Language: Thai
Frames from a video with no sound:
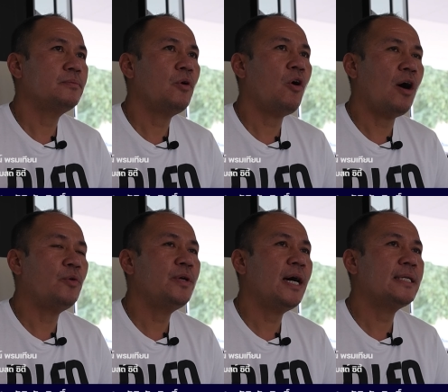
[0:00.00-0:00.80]
ขออ
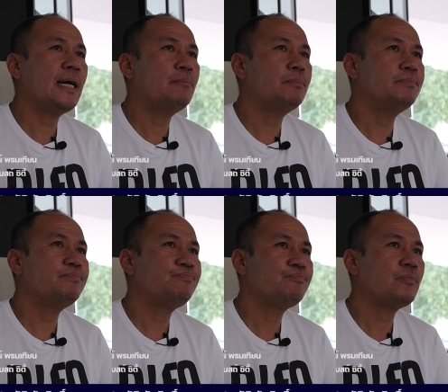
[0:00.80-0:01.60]
นุญาต
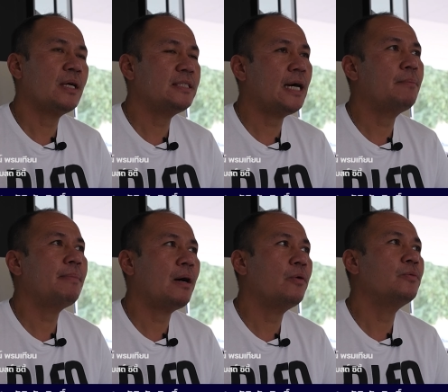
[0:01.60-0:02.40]
ทำอาจารย์
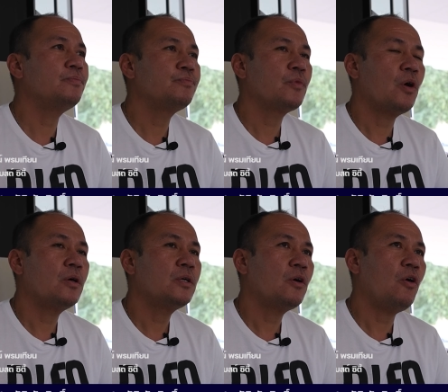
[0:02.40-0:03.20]
เปา
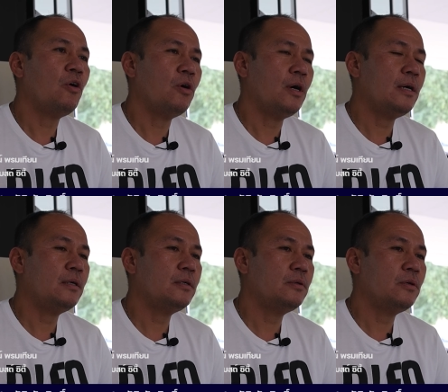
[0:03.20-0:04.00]
ขอ
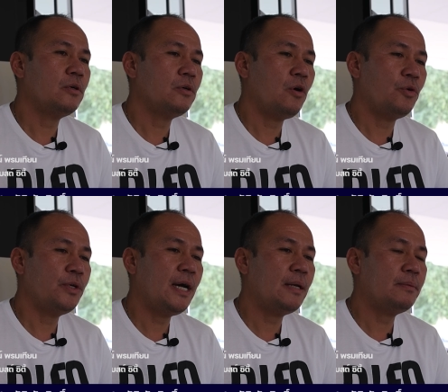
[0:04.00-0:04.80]
ขออนุ
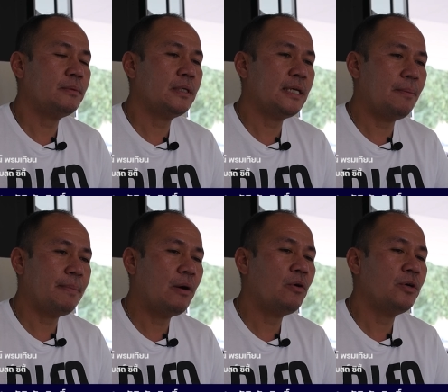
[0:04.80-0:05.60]
ญาตอาจารย์
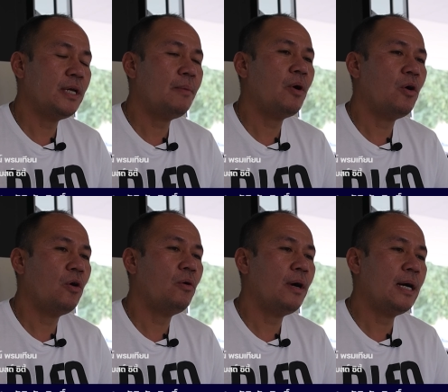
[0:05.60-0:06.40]
เปาขออนุญาตพออ
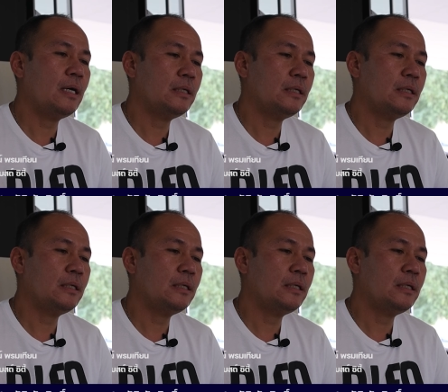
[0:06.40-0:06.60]
ว่า